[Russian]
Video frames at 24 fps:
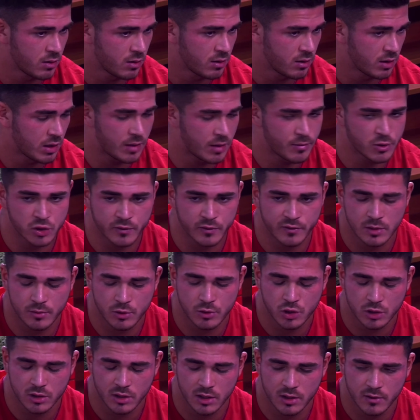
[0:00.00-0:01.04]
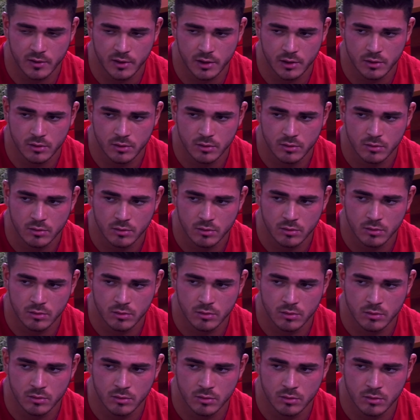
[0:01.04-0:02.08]
Я Ромашов тебе что-то говорил?
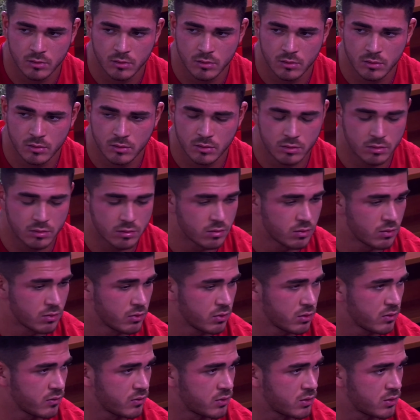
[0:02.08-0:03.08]
Вот и